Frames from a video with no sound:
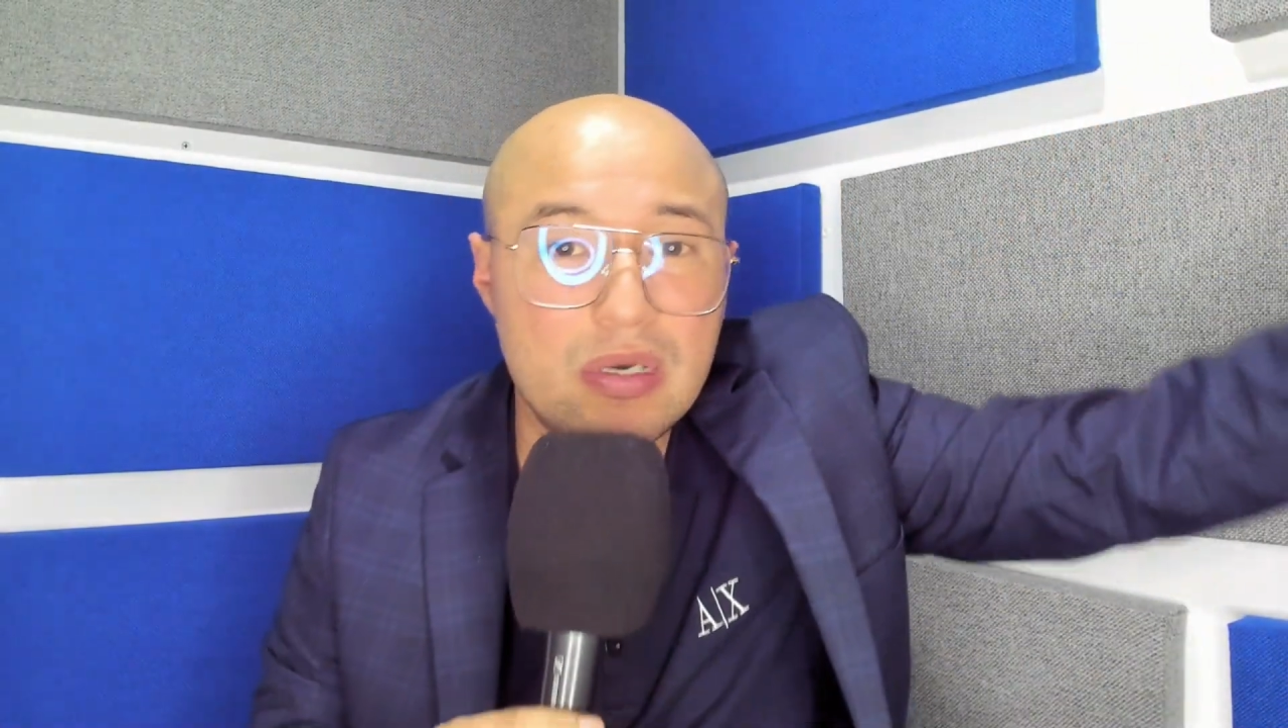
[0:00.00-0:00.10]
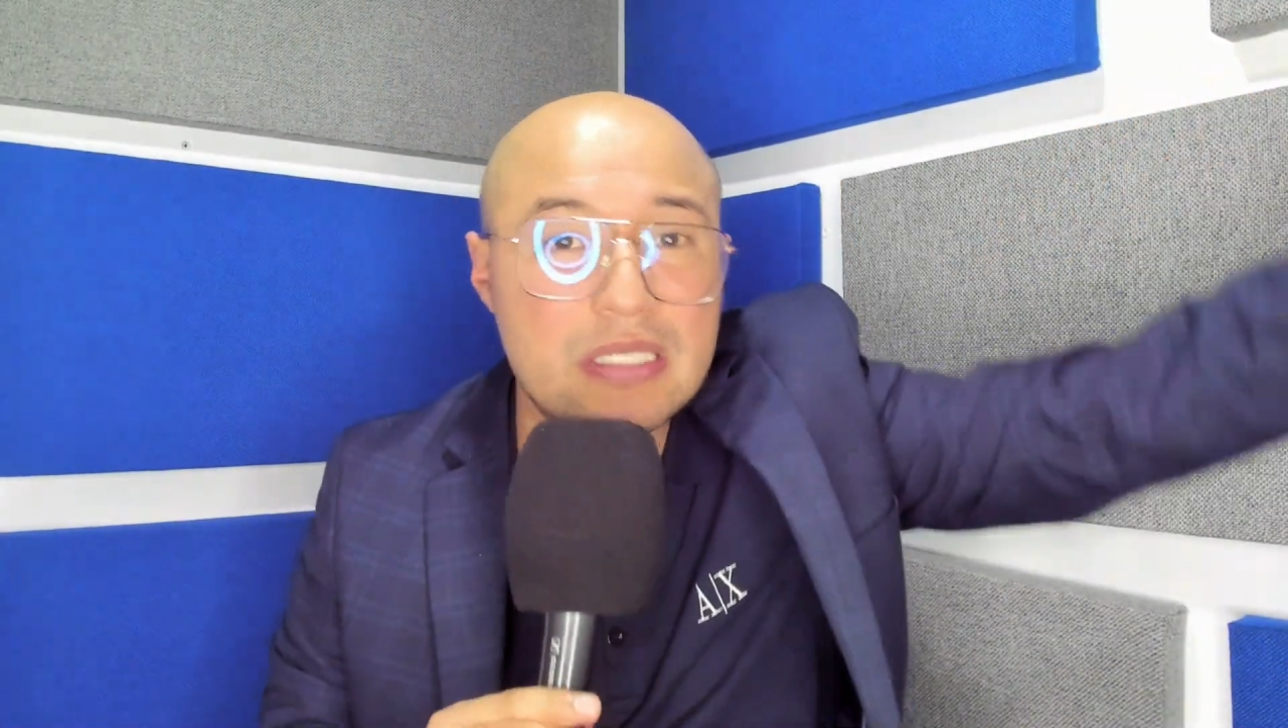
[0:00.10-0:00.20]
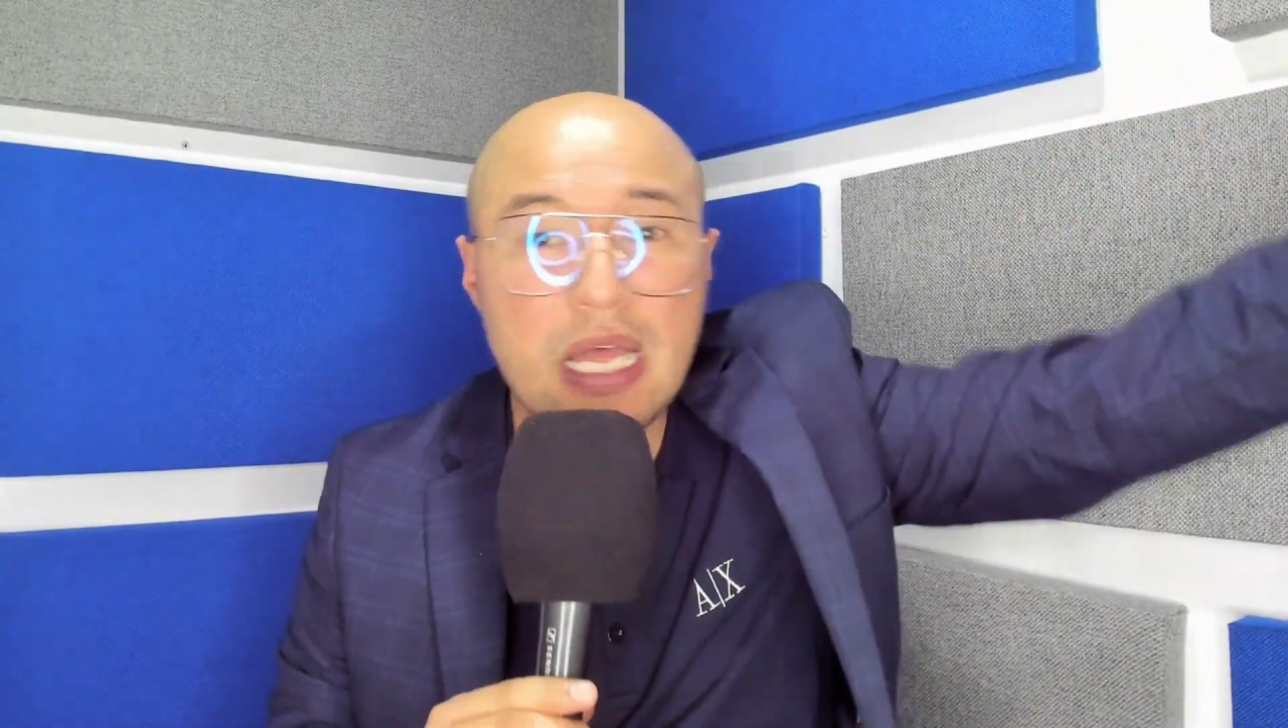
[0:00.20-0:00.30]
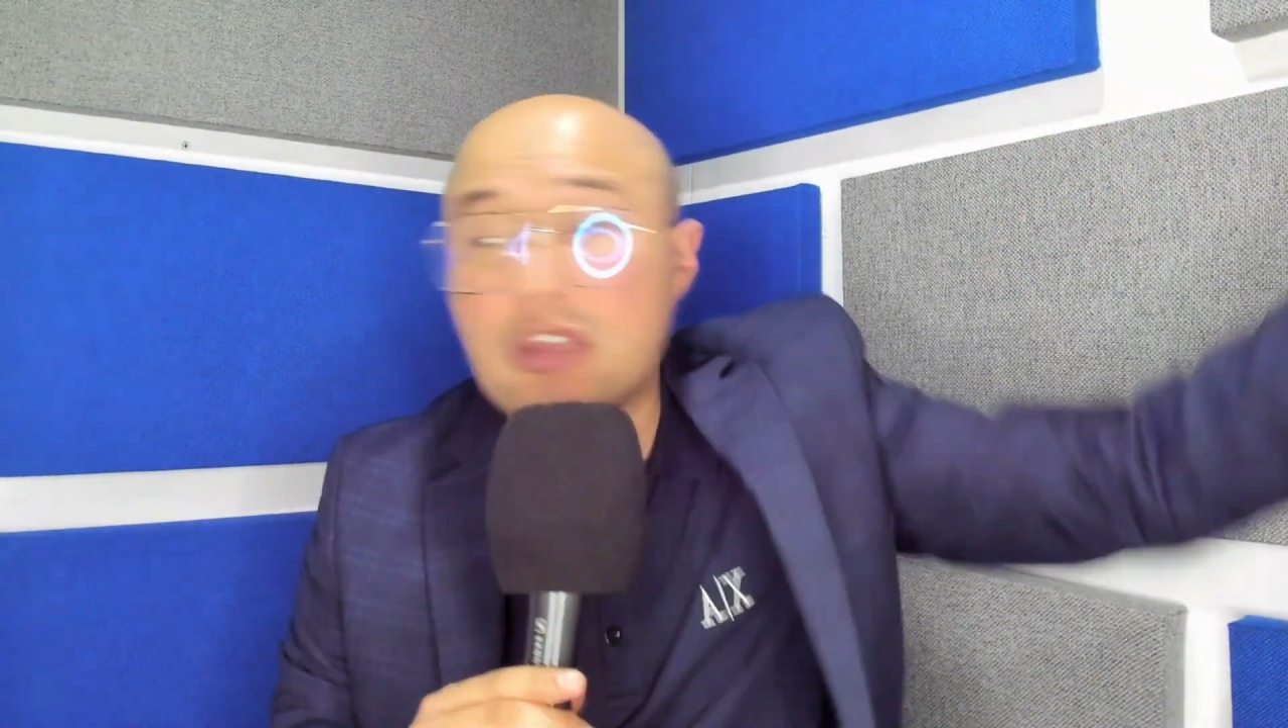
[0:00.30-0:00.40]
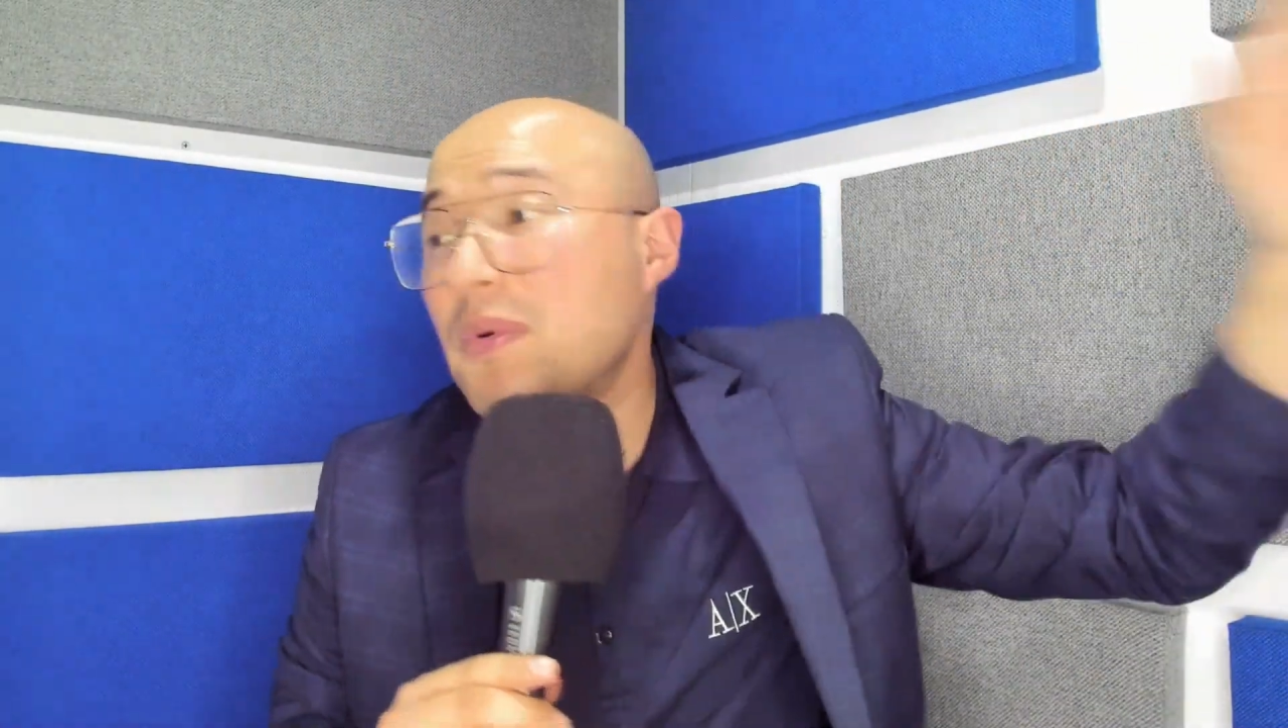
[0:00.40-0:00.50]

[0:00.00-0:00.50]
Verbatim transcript: estadio